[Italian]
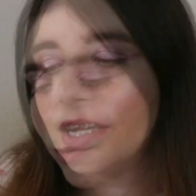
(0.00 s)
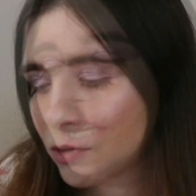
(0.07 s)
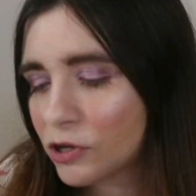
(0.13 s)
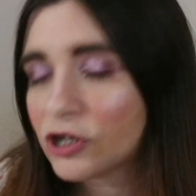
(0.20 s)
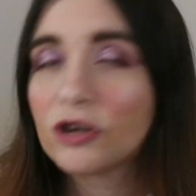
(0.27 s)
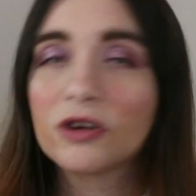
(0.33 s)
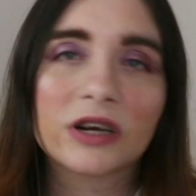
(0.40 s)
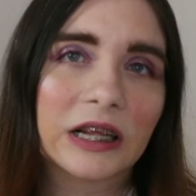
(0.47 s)

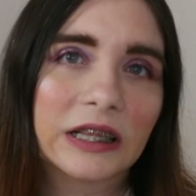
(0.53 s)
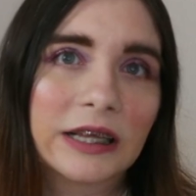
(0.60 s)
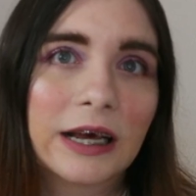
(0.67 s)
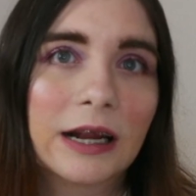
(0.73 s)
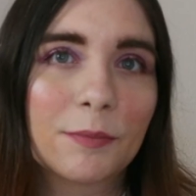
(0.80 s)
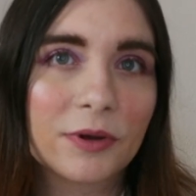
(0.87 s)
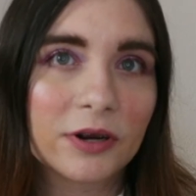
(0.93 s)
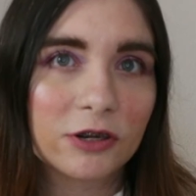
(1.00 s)
Questo in realtà
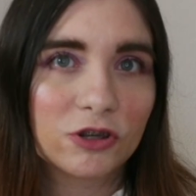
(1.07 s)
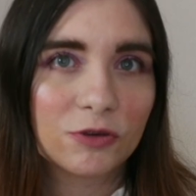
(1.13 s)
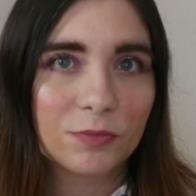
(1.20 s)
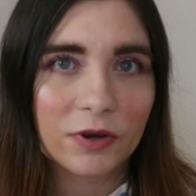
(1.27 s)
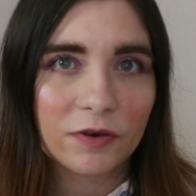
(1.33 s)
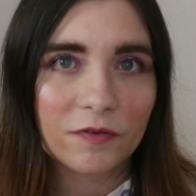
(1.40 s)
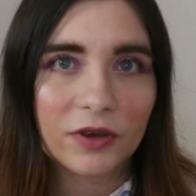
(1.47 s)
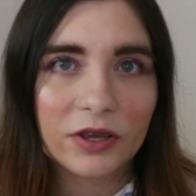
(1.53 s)
era per ricci
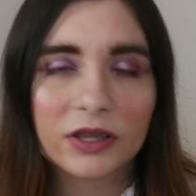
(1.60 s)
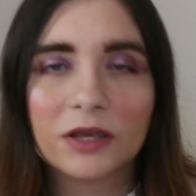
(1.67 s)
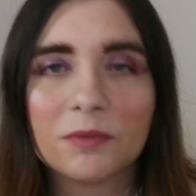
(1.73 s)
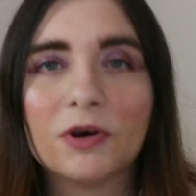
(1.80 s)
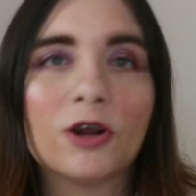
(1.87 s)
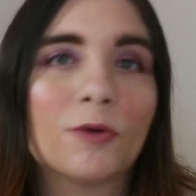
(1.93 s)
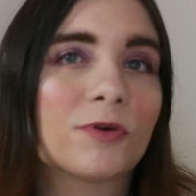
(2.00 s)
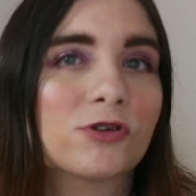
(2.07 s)
perfetti,
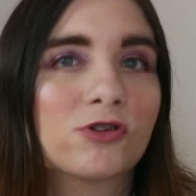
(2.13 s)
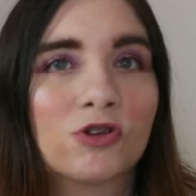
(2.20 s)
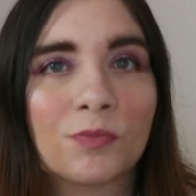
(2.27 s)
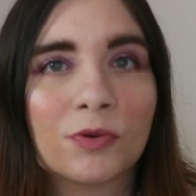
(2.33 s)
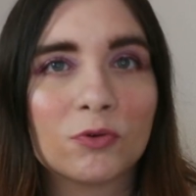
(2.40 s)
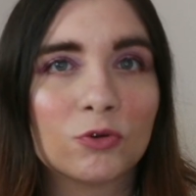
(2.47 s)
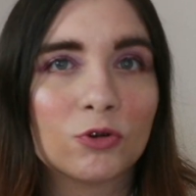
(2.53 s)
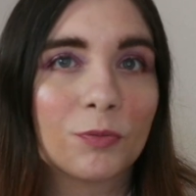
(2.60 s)
ma l'ho preso
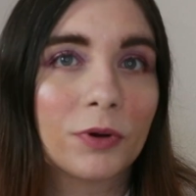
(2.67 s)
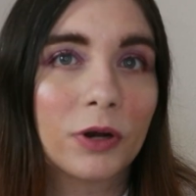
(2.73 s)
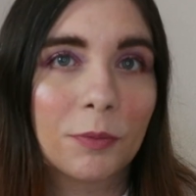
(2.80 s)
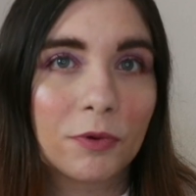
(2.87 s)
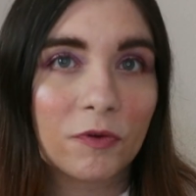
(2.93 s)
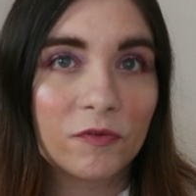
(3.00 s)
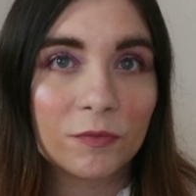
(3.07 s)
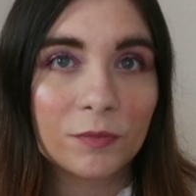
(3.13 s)
soprattutto per la
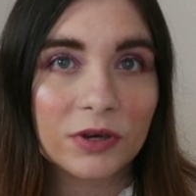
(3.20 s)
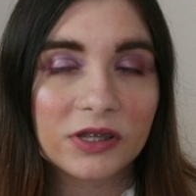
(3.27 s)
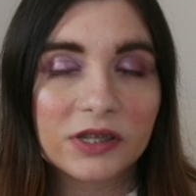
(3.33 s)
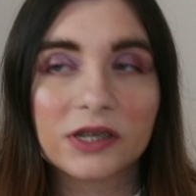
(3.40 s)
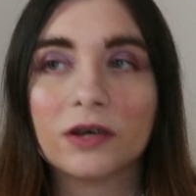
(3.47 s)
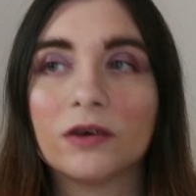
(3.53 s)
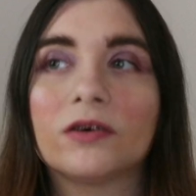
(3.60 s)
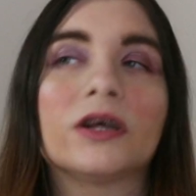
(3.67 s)

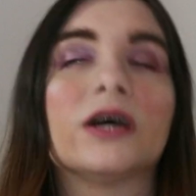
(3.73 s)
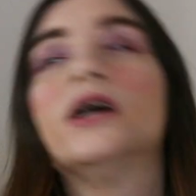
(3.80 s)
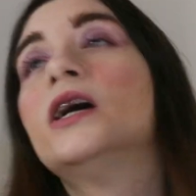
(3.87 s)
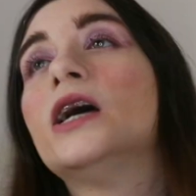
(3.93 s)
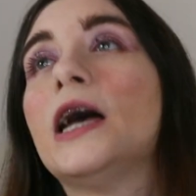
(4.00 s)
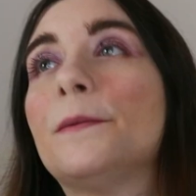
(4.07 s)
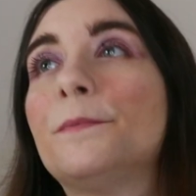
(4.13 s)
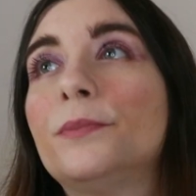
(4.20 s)
profumazione
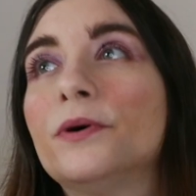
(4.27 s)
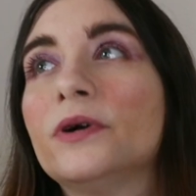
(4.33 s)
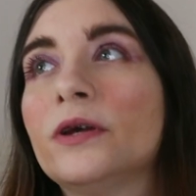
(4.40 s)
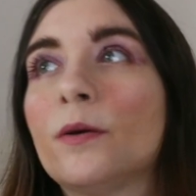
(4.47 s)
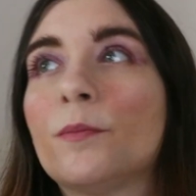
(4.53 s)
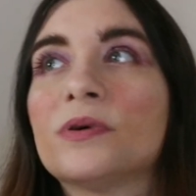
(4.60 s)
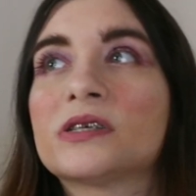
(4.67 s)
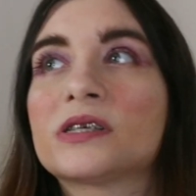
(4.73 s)
e poi
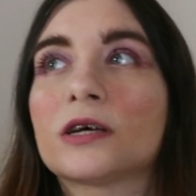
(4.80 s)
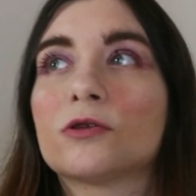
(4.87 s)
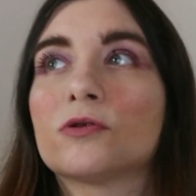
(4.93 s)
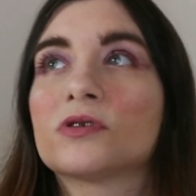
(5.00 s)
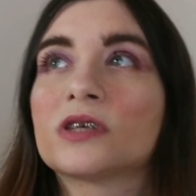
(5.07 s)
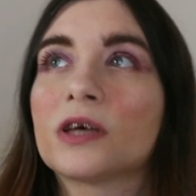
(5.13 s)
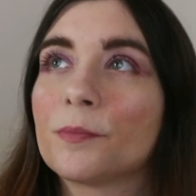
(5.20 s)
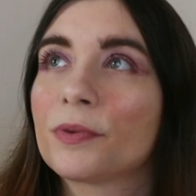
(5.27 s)
ho pensato
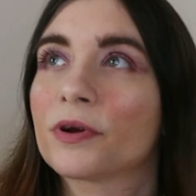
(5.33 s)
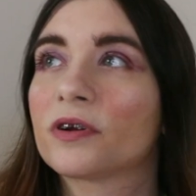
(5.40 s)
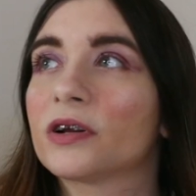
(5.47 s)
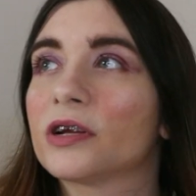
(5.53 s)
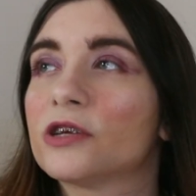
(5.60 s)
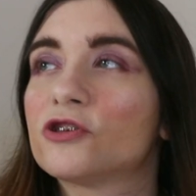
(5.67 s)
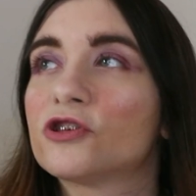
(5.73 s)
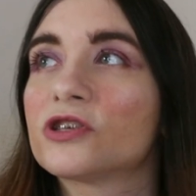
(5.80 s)
se è per
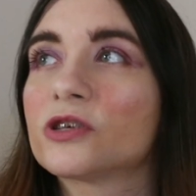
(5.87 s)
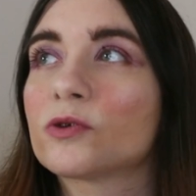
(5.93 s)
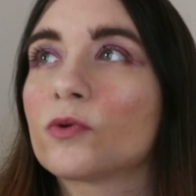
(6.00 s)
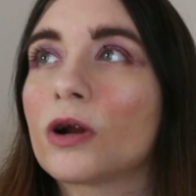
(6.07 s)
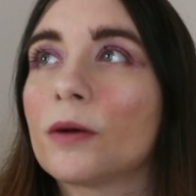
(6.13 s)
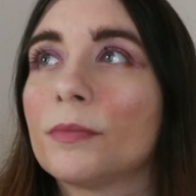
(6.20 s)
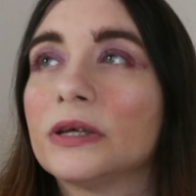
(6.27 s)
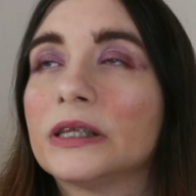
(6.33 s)
ricci
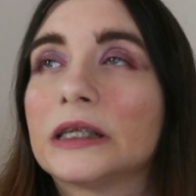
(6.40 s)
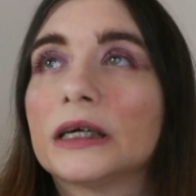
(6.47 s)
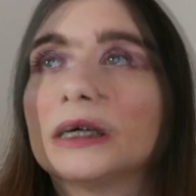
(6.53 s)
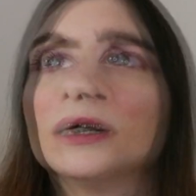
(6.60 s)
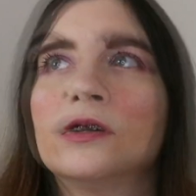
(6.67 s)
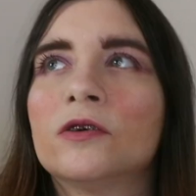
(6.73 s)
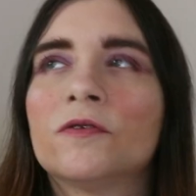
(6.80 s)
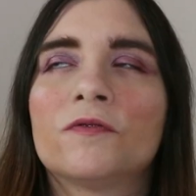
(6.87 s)
sicuramente
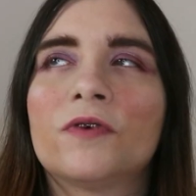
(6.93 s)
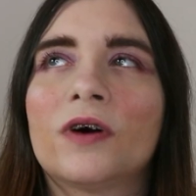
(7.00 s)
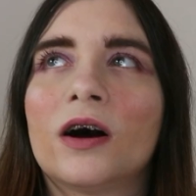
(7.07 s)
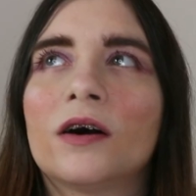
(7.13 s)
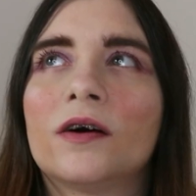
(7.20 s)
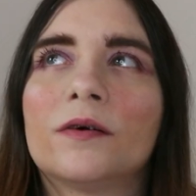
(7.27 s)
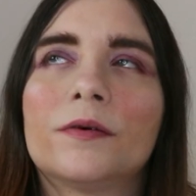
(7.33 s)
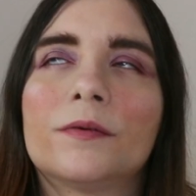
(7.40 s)
non
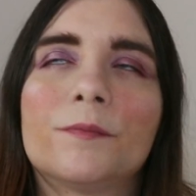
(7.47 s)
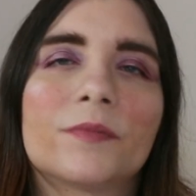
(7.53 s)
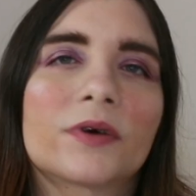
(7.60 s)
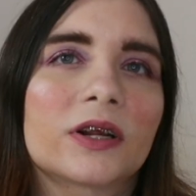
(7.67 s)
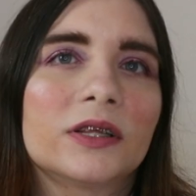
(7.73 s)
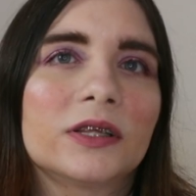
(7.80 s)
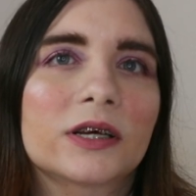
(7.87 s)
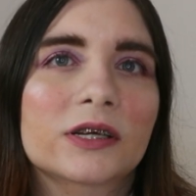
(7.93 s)
fa
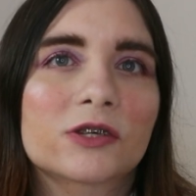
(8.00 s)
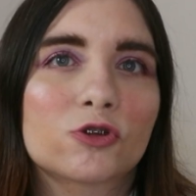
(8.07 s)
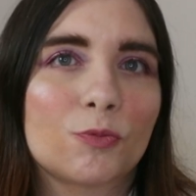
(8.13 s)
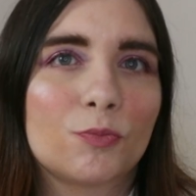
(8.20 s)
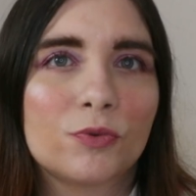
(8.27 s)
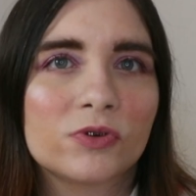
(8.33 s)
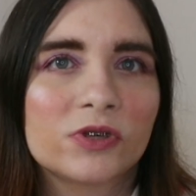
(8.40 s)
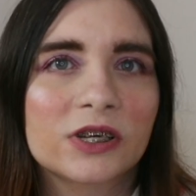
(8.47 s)
rendere
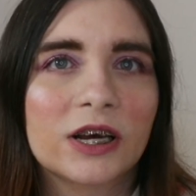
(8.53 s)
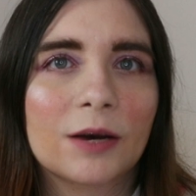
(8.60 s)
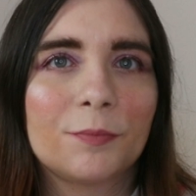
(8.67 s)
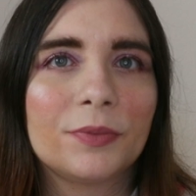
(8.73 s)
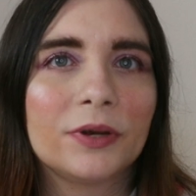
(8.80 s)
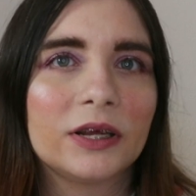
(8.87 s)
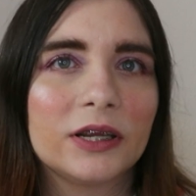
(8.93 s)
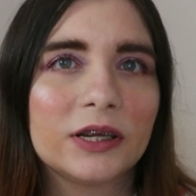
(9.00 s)
stopposi i
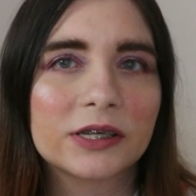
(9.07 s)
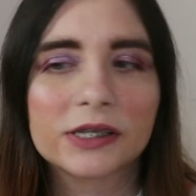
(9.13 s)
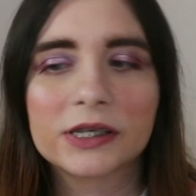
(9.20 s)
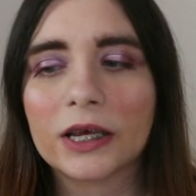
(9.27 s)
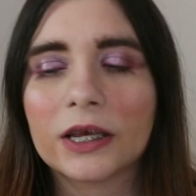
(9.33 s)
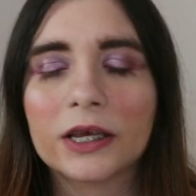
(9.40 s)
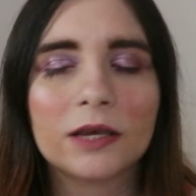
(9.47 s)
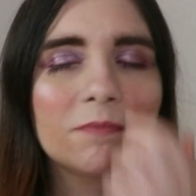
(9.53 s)
capelli e
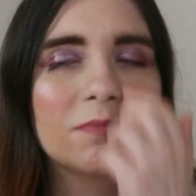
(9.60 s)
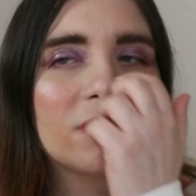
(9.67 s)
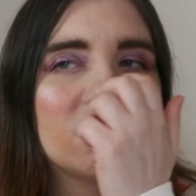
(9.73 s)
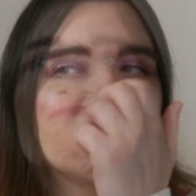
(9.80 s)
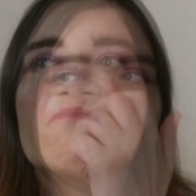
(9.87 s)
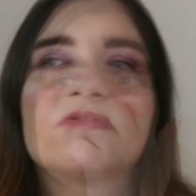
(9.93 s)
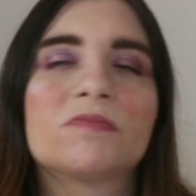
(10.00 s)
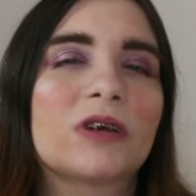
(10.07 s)
secchi, però
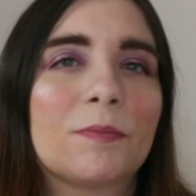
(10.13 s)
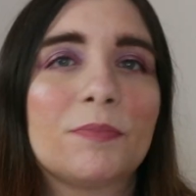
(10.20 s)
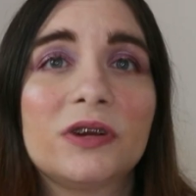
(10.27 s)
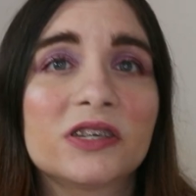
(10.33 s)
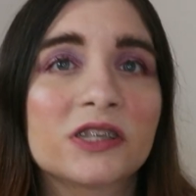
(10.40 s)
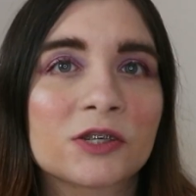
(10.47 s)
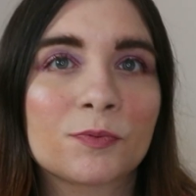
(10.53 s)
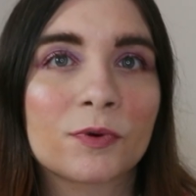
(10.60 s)
i
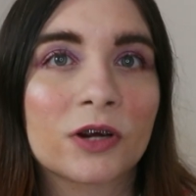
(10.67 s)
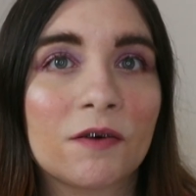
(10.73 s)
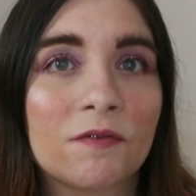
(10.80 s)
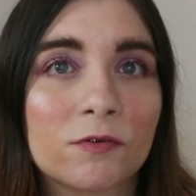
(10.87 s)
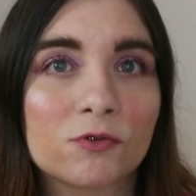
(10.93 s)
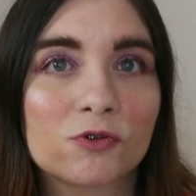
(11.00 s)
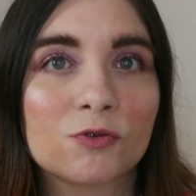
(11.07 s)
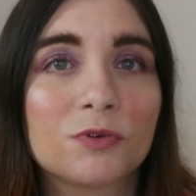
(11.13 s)
capelli si
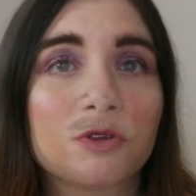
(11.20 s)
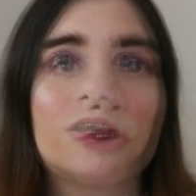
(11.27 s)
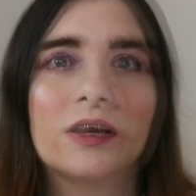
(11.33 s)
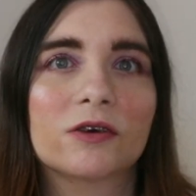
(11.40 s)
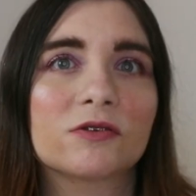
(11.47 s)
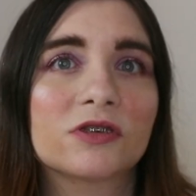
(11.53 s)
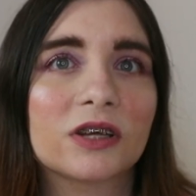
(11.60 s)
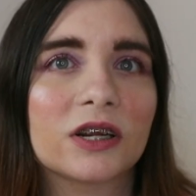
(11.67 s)
sporcavano subito e
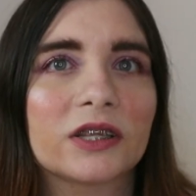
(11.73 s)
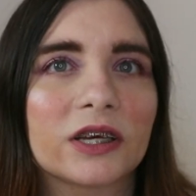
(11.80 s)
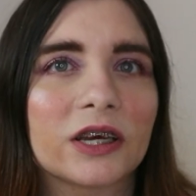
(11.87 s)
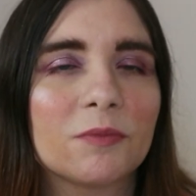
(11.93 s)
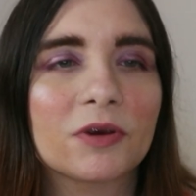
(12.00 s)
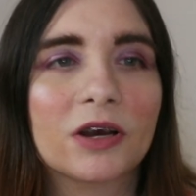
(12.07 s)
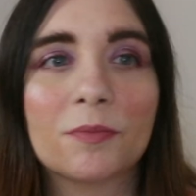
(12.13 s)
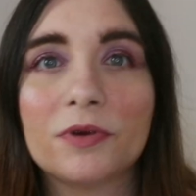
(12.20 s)
così considerate che
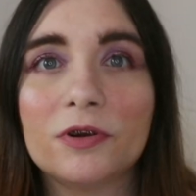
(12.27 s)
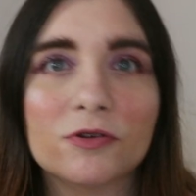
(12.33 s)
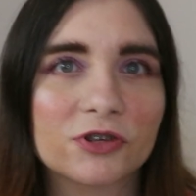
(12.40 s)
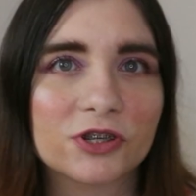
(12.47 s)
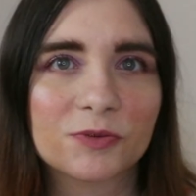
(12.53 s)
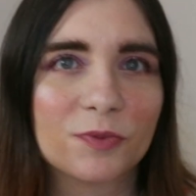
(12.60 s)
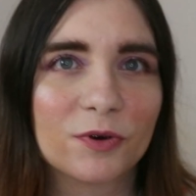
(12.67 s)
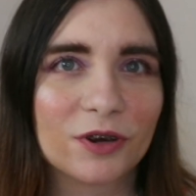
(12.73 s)
i miei capelli non
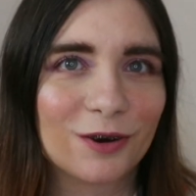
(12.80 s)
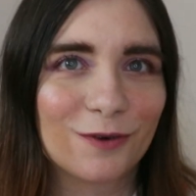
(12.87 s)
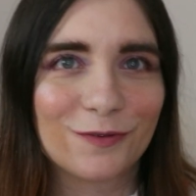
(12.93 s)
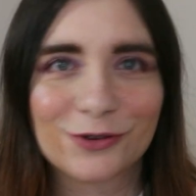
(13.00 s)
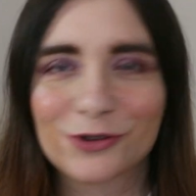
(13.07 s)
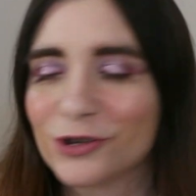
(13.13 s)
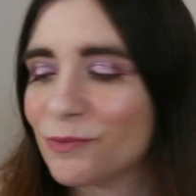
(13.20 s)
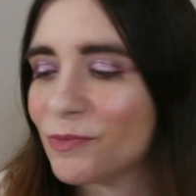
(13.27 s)
si sporcano
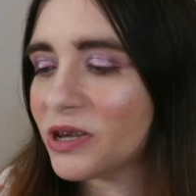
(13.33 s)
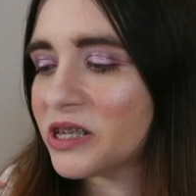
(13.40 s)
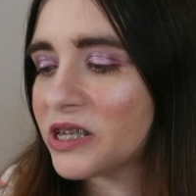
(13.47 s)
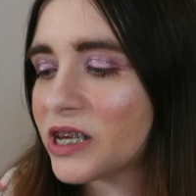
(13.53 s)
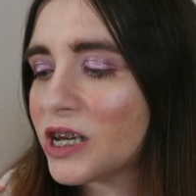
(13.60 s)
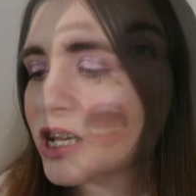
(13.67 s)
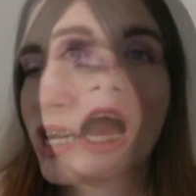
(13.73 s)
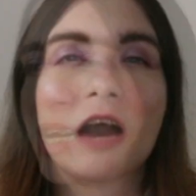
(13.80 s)
facilmente.